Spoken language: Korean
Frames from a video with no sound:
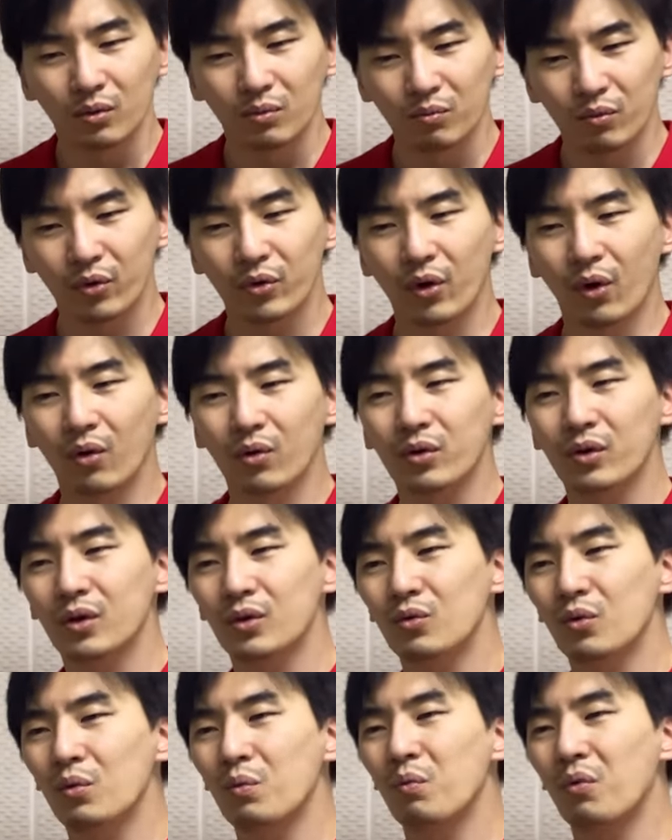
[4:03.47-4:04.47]
뭐
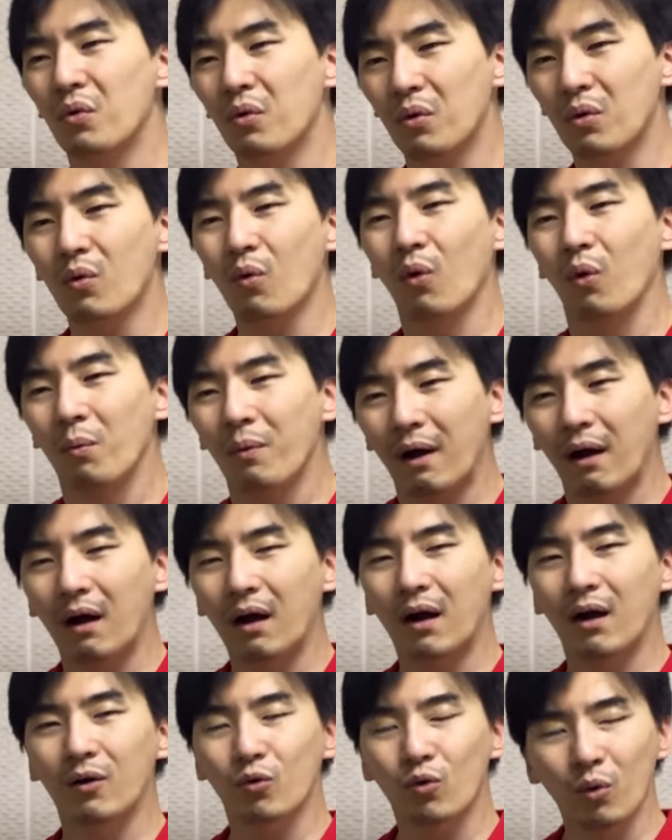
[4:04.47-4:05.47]
연기도 뭐
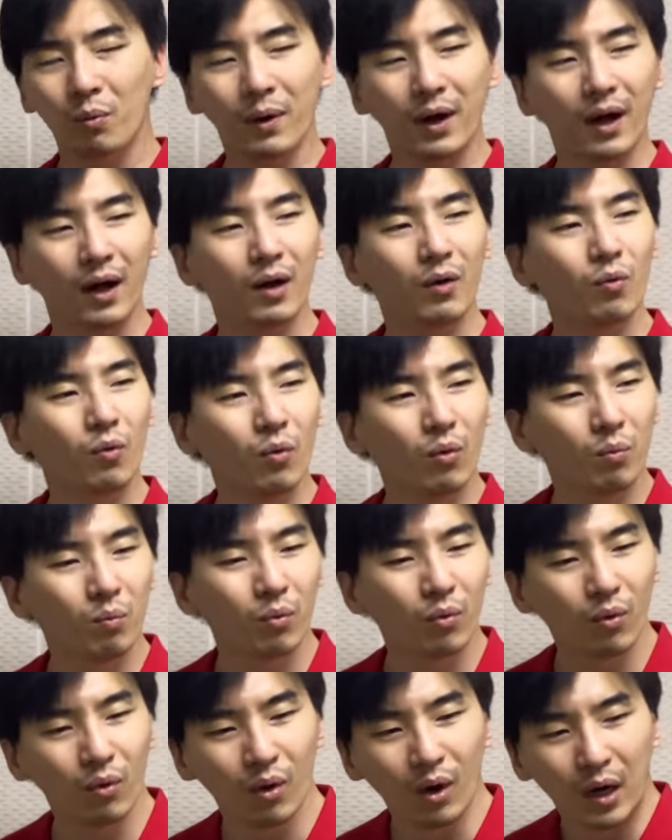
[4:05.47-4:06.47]
고마하고
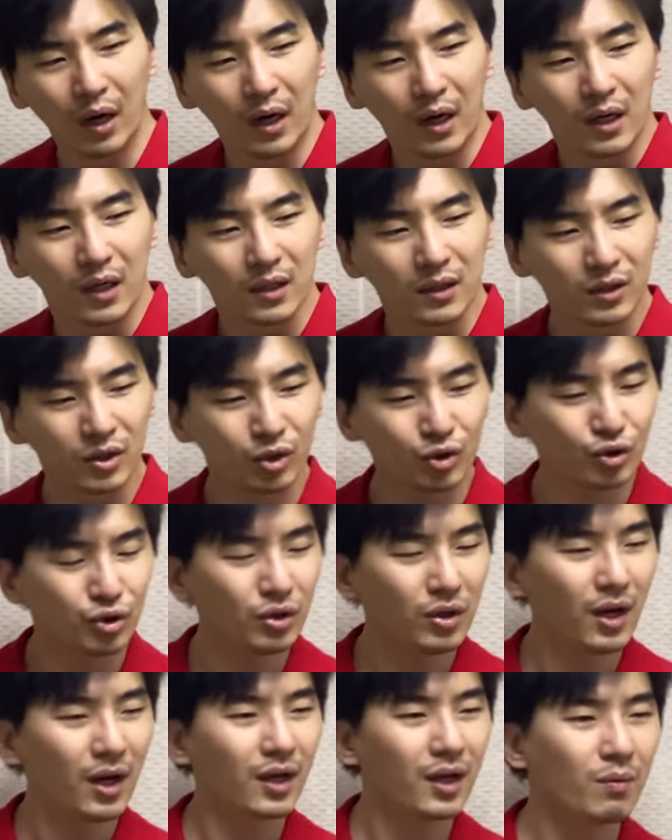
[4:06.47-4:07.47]
뭐
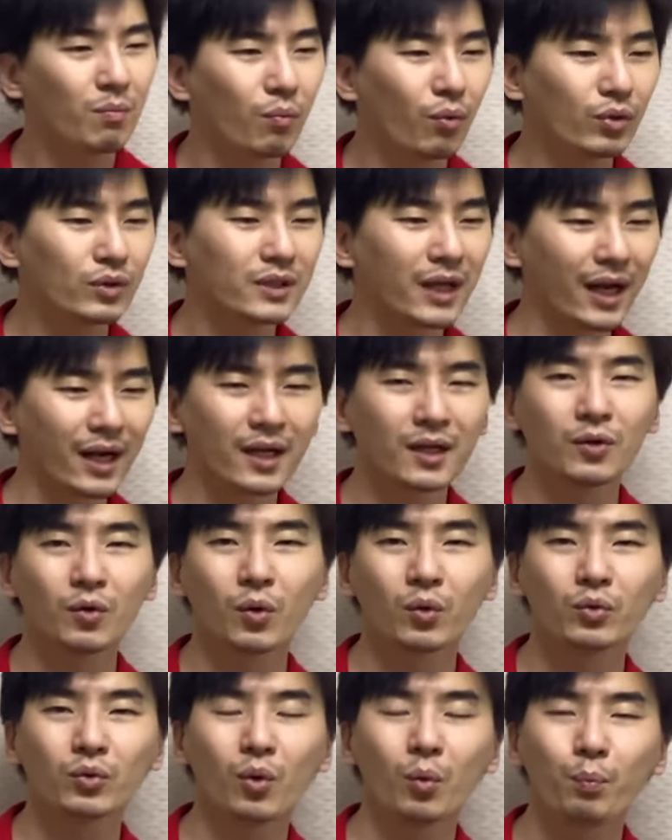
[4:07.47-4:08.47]
특출나게 뭐 잘하는
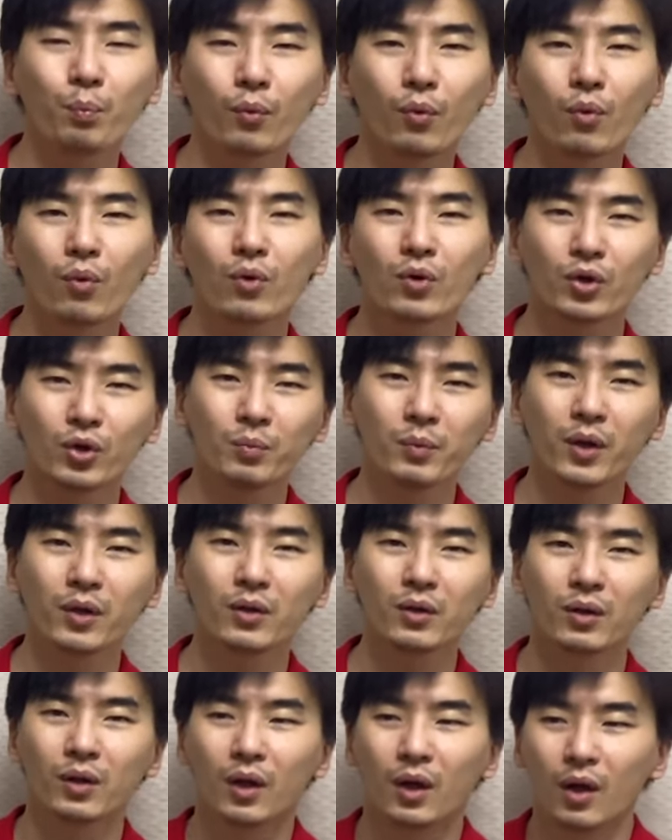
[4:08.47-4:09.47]
것도 없고
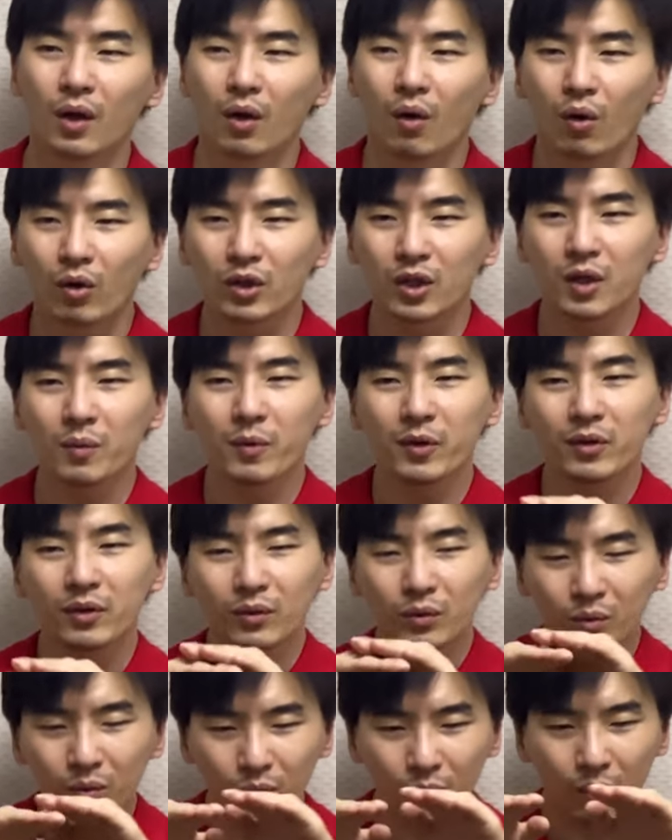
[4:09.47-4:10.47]
그러면은 어떻게 보면
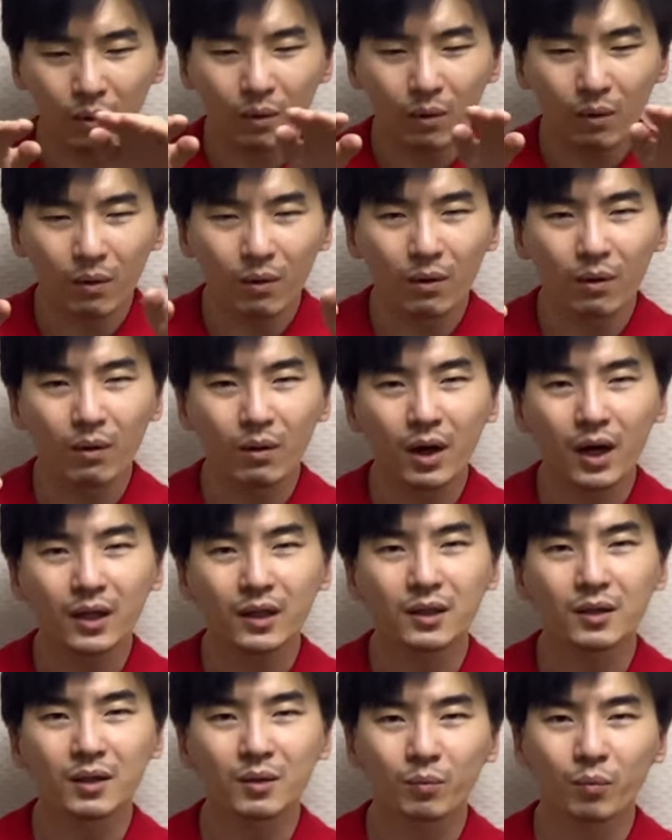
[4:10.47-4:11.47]

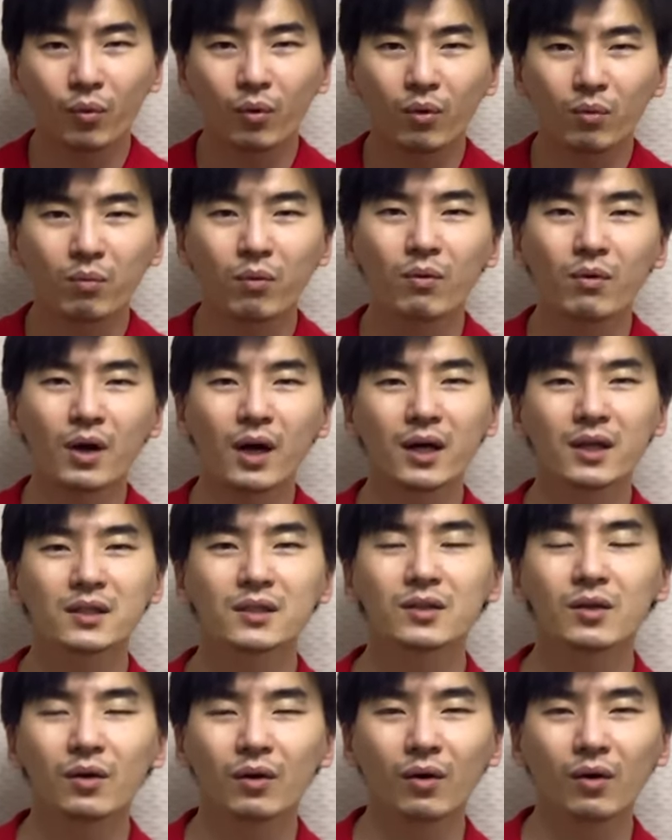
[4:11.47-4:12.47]
똑같이 뭐 뭔가
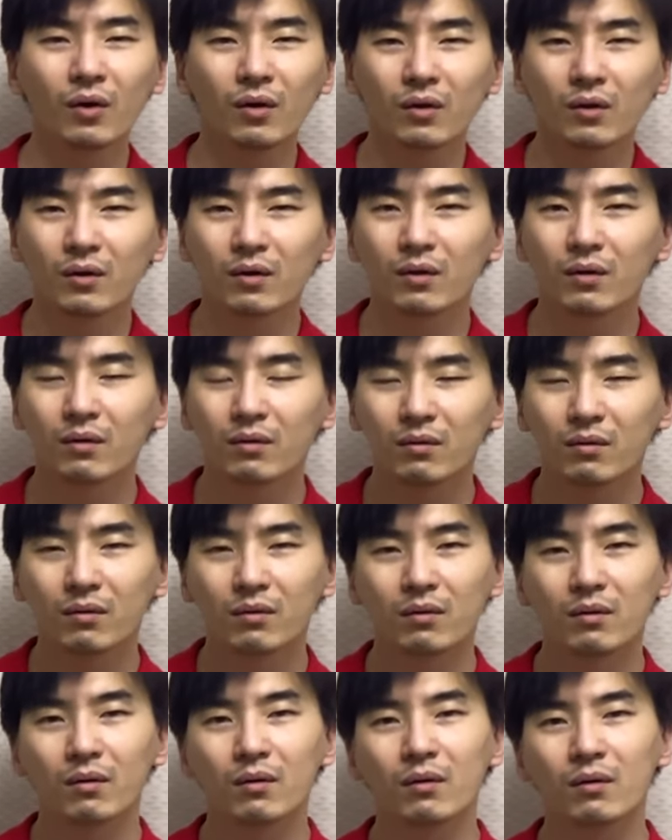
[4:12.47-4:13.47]
있어요.
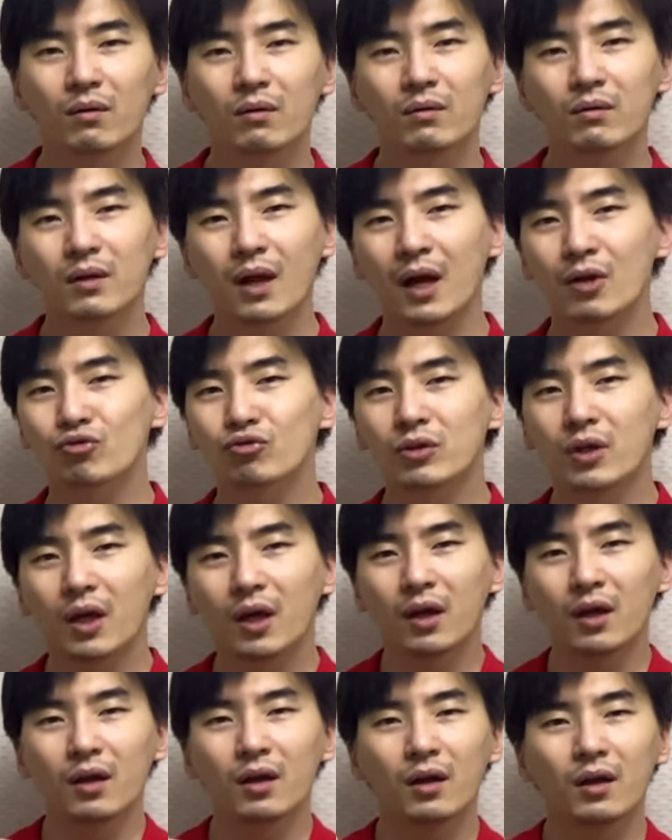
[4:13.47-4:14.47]

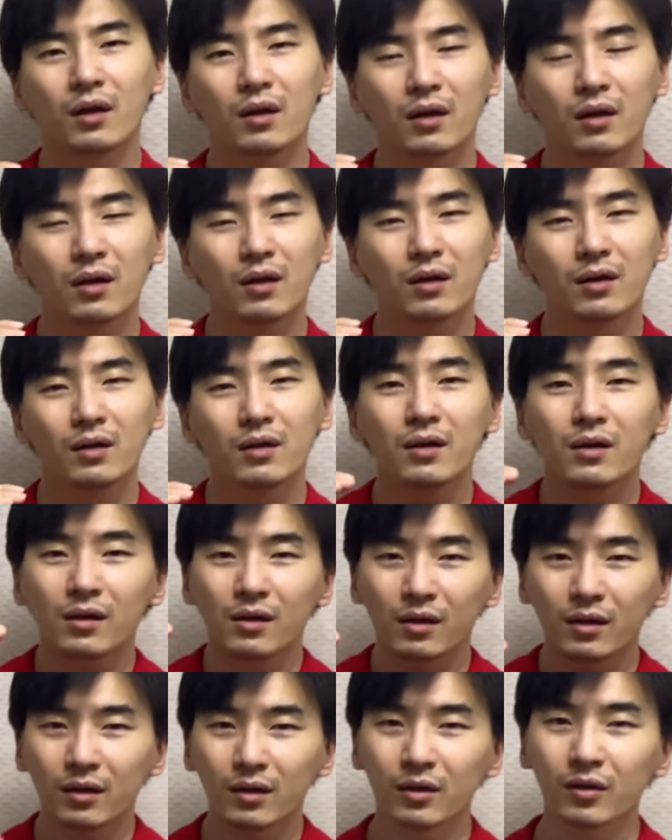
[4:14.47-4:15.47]
나중에
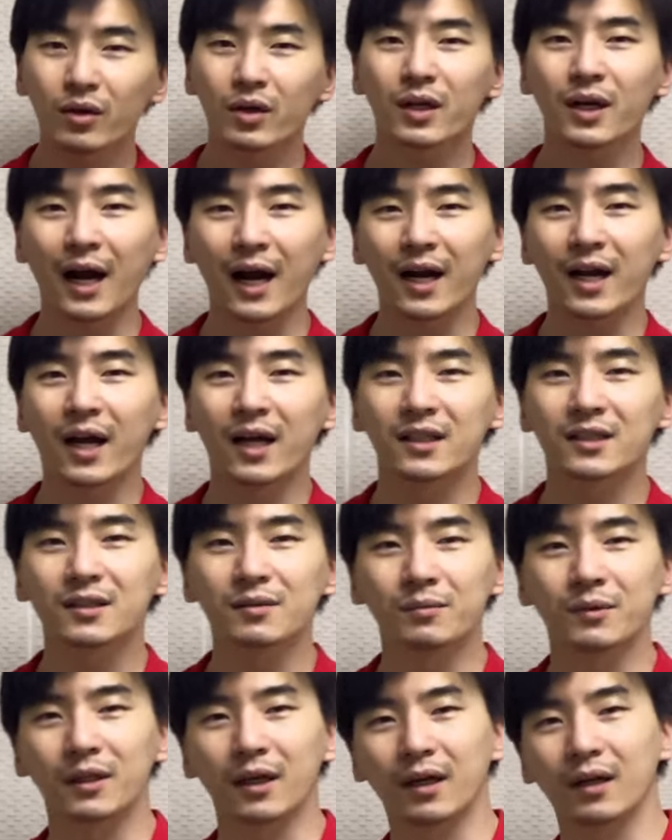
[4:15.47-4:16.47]
이렇게
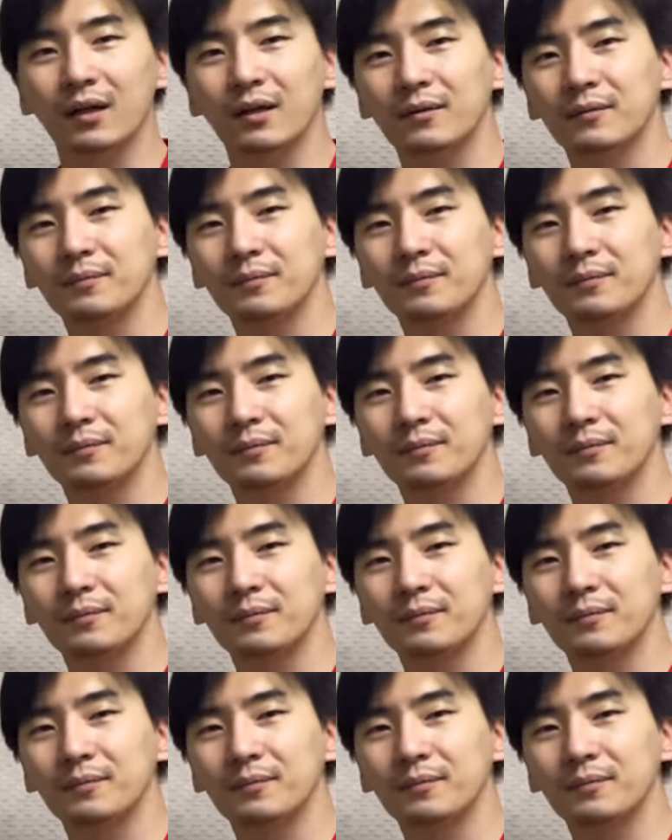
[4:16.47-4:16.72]
가라앉습니다.